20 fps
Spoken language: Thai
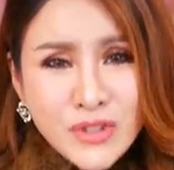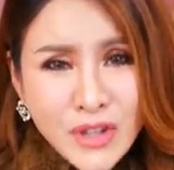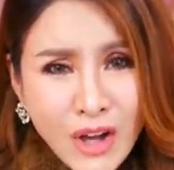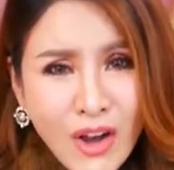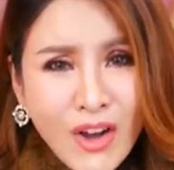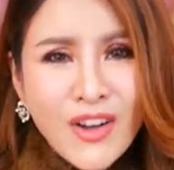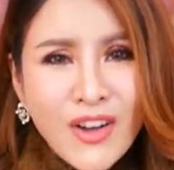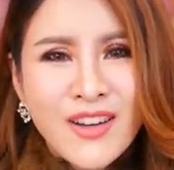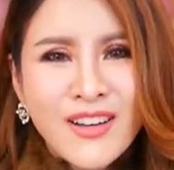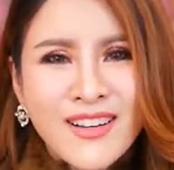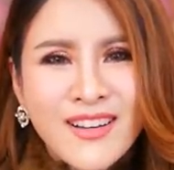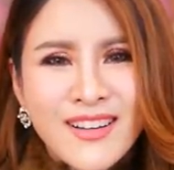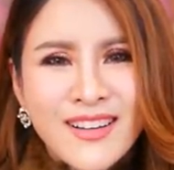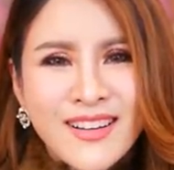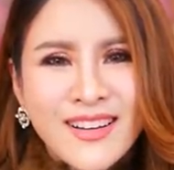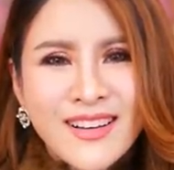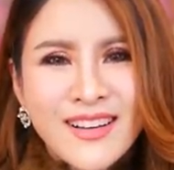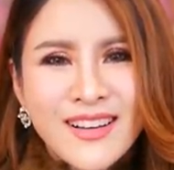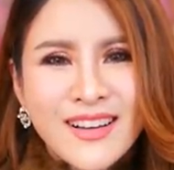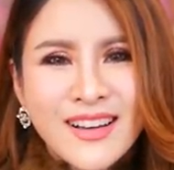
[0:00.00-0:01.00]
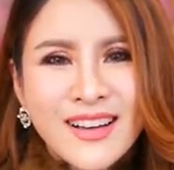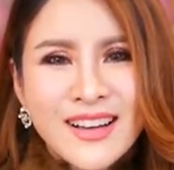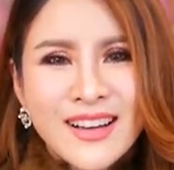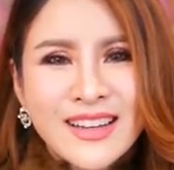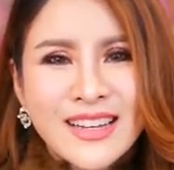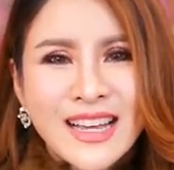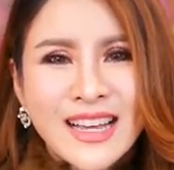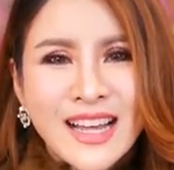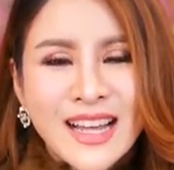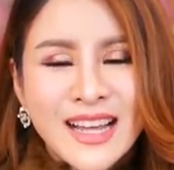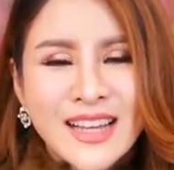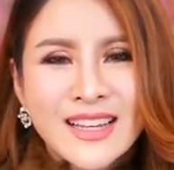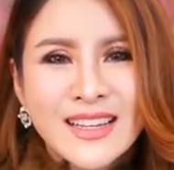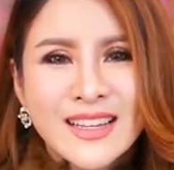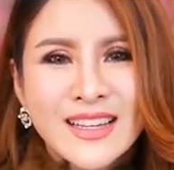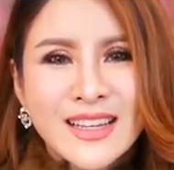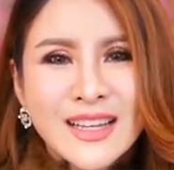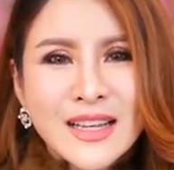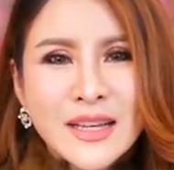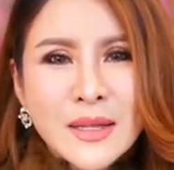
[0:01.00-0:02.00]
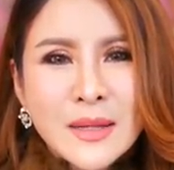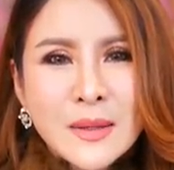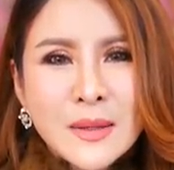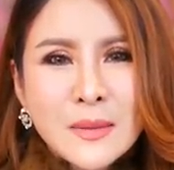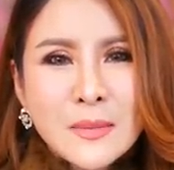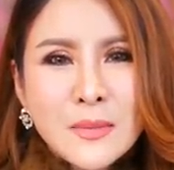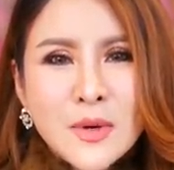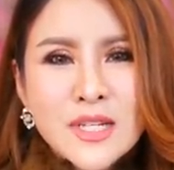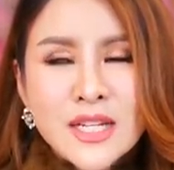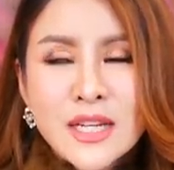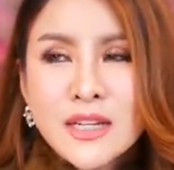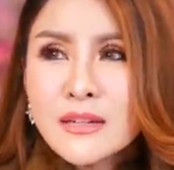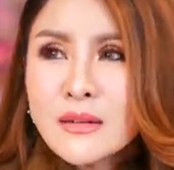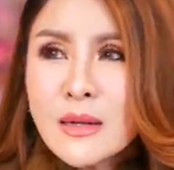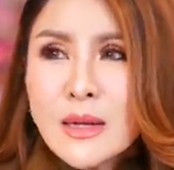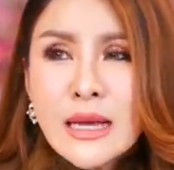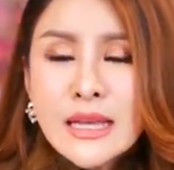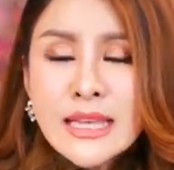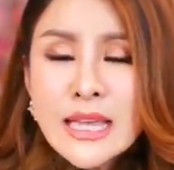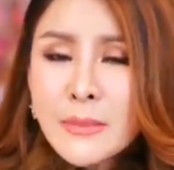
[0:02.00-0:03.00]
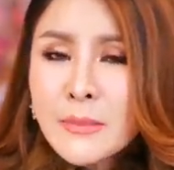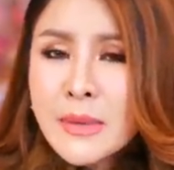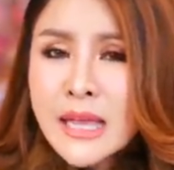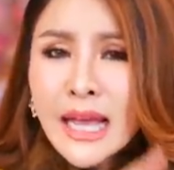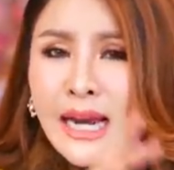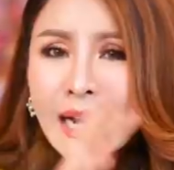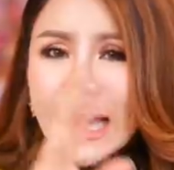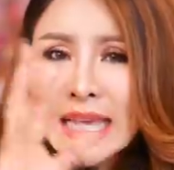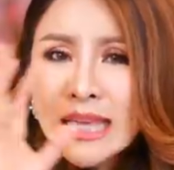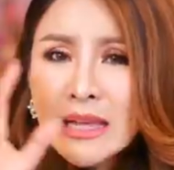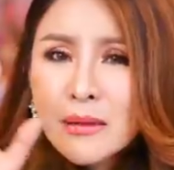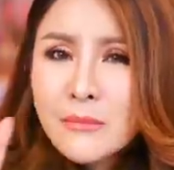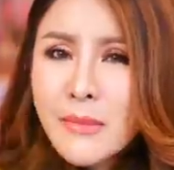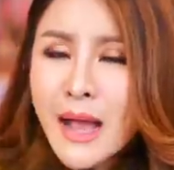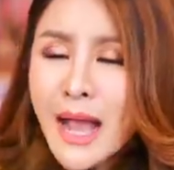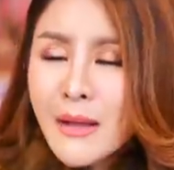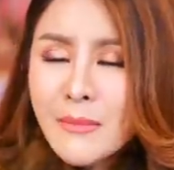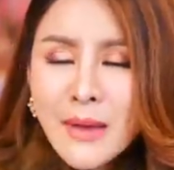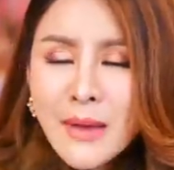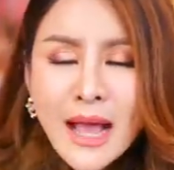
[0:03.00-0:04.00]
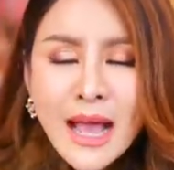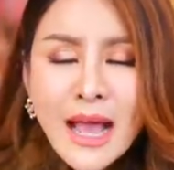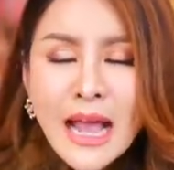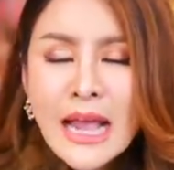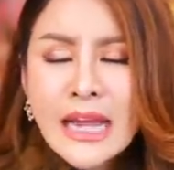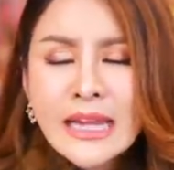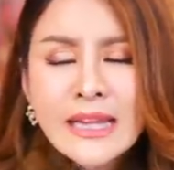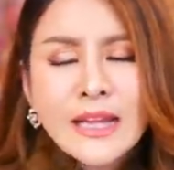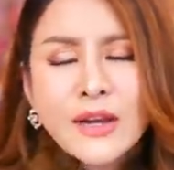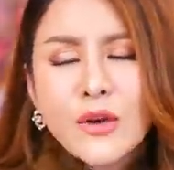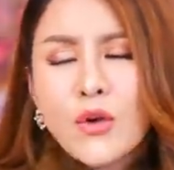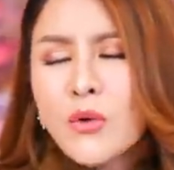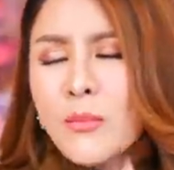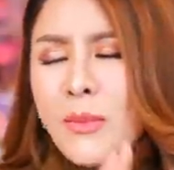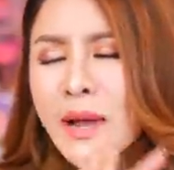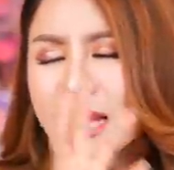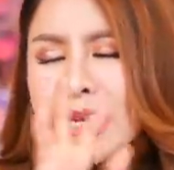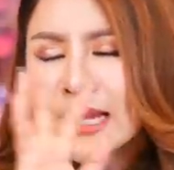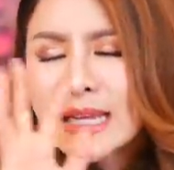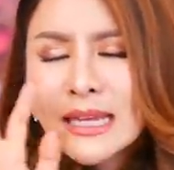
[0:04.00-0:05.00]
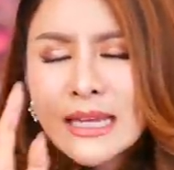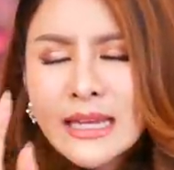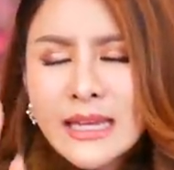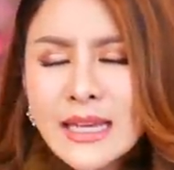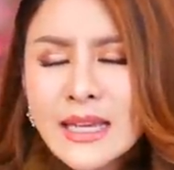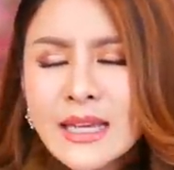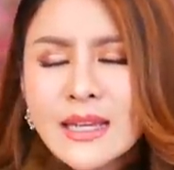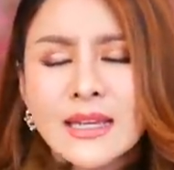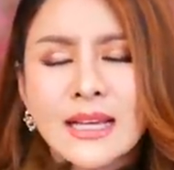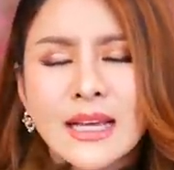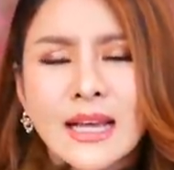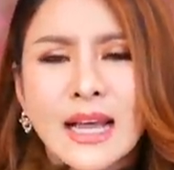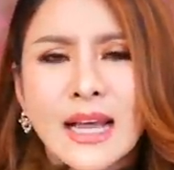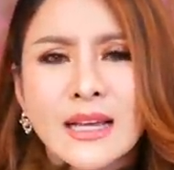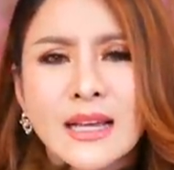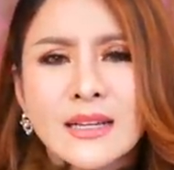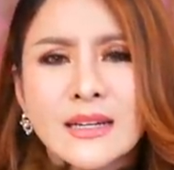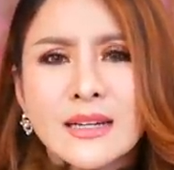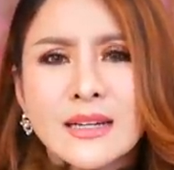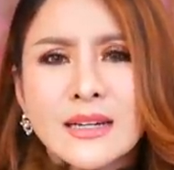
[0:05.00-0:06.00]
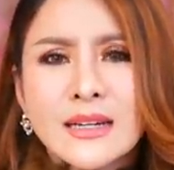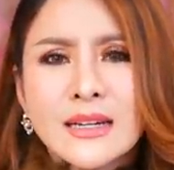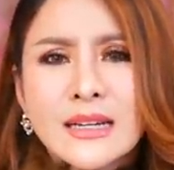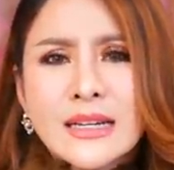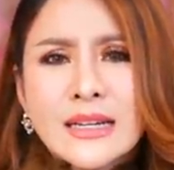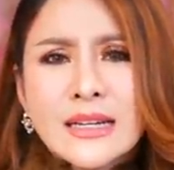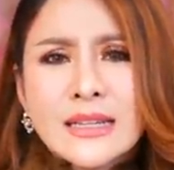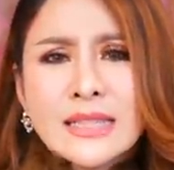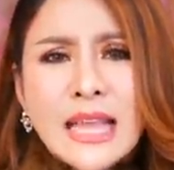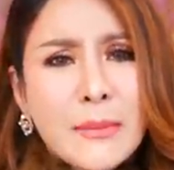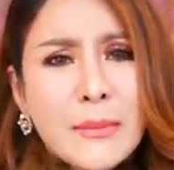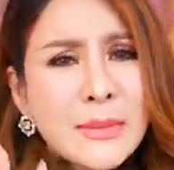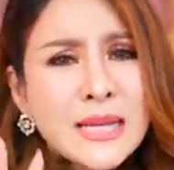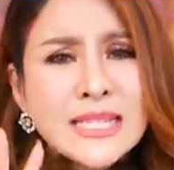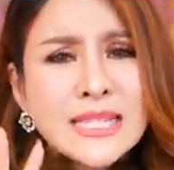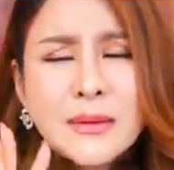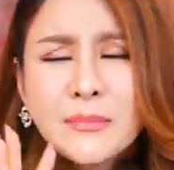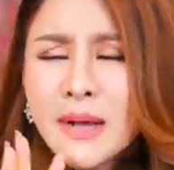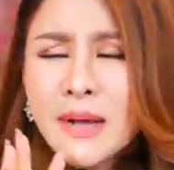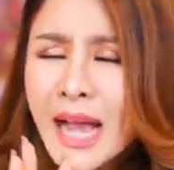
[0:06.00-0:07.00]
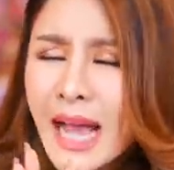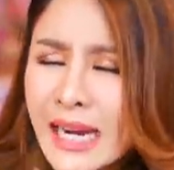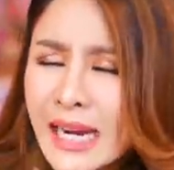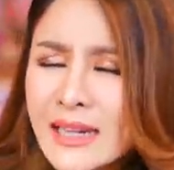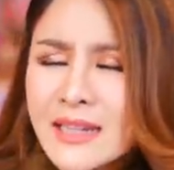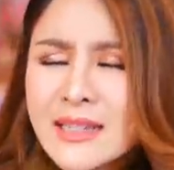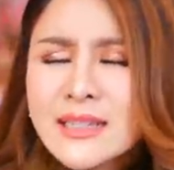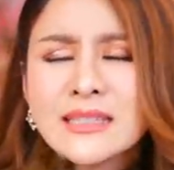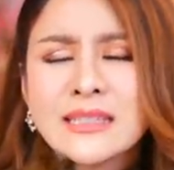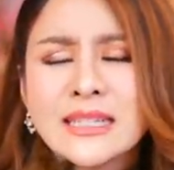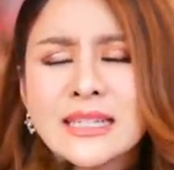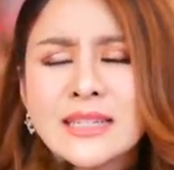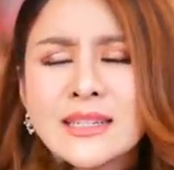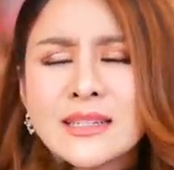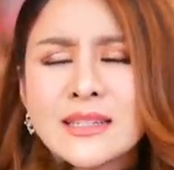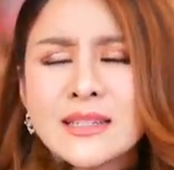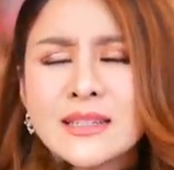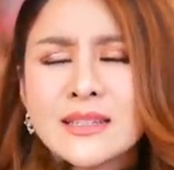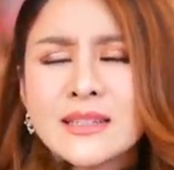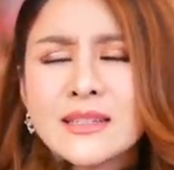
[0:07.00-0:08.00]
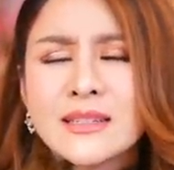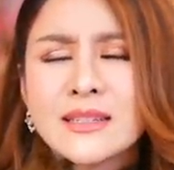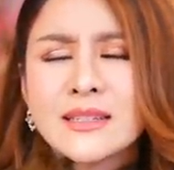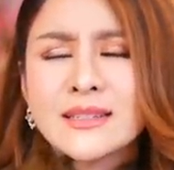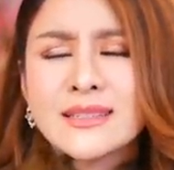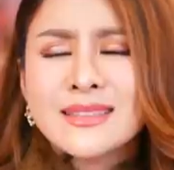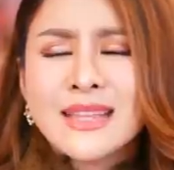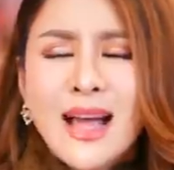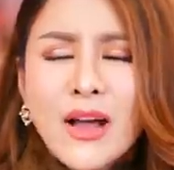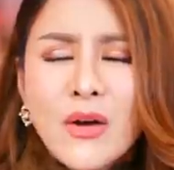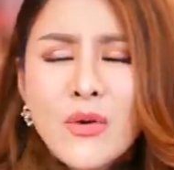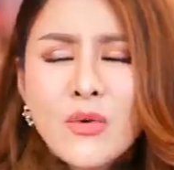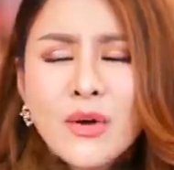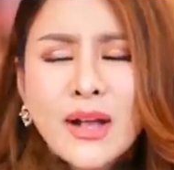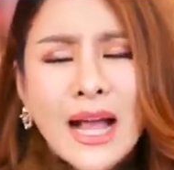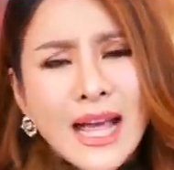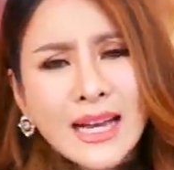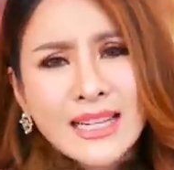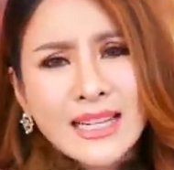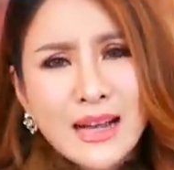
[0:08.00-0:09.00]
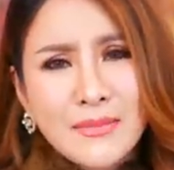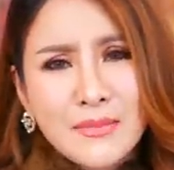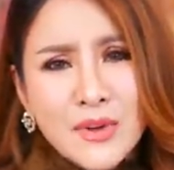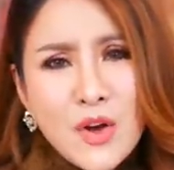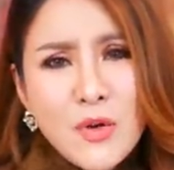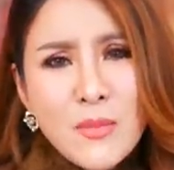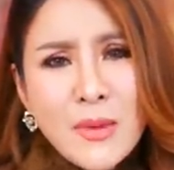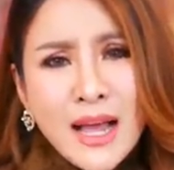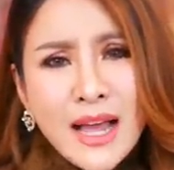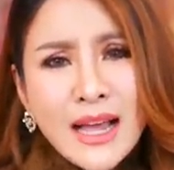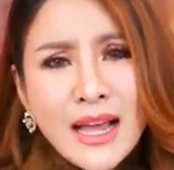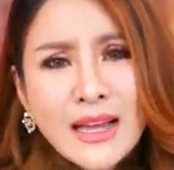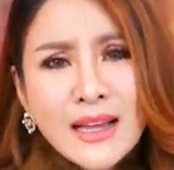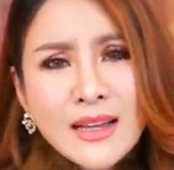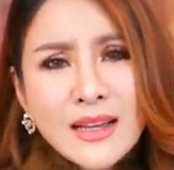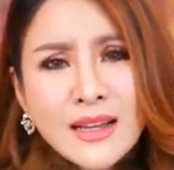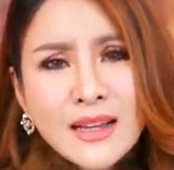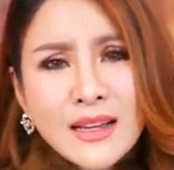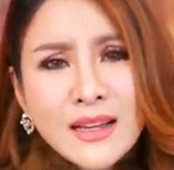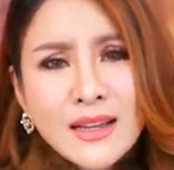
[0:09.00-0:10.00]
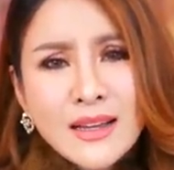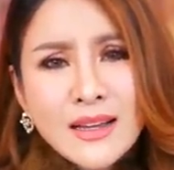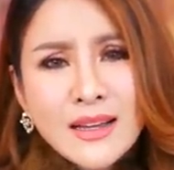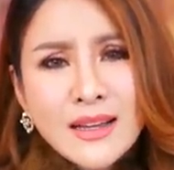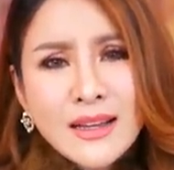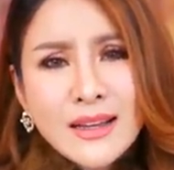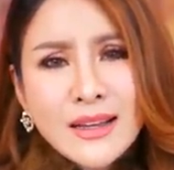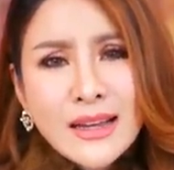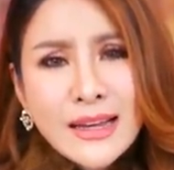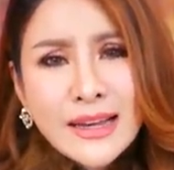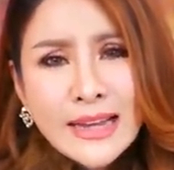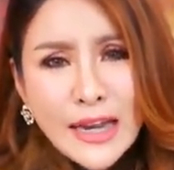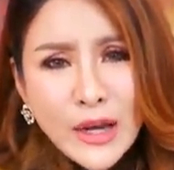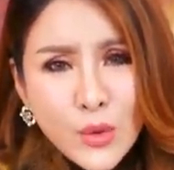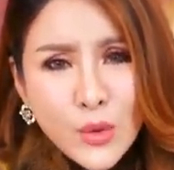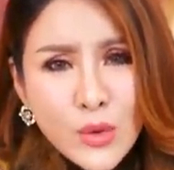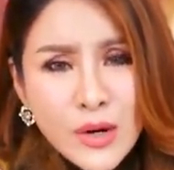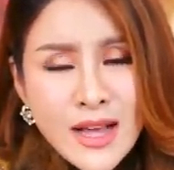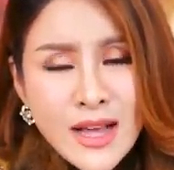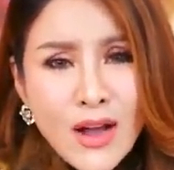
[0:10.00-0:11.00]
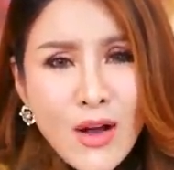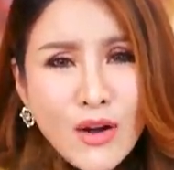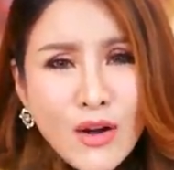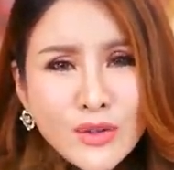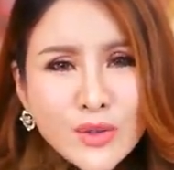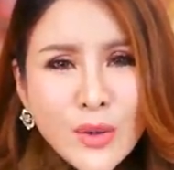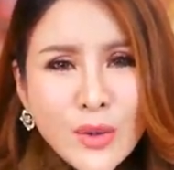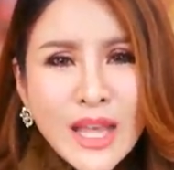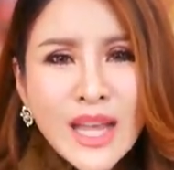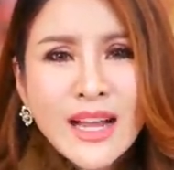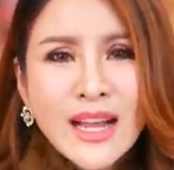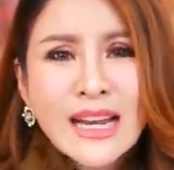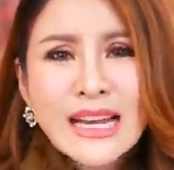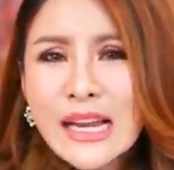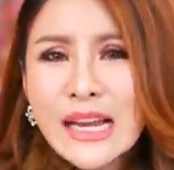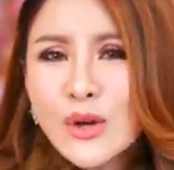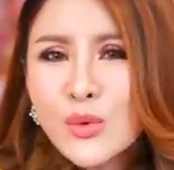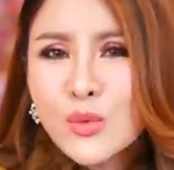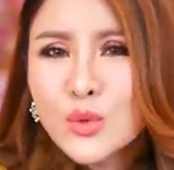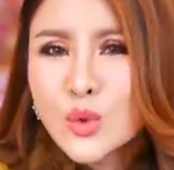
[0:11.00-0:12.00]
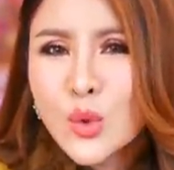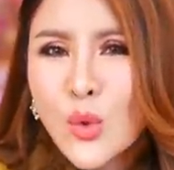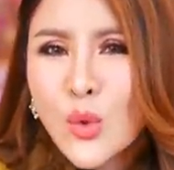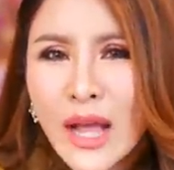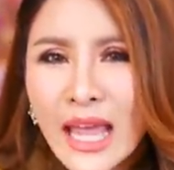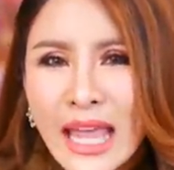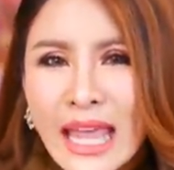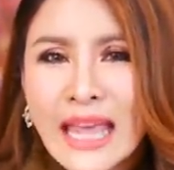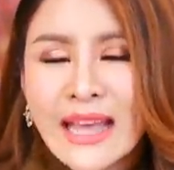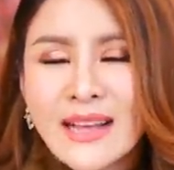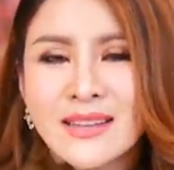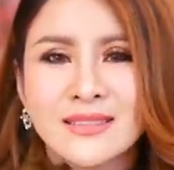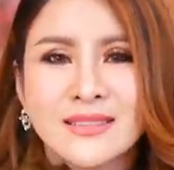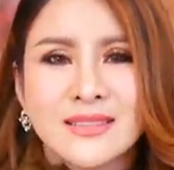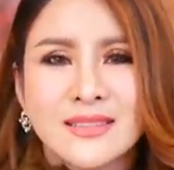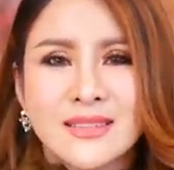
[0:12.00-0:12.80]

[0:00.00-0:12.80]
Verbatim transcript: เนาะนะคะเพราะฉะนั้นยังมีอะไรอีกมากมายในโลกใบนี้นะคะแต่ไม่สำคัญเลยเท่าการกลับเข้ามาเรียนรู้เรื่องของตัวเองเรียนรู้ตัวเอง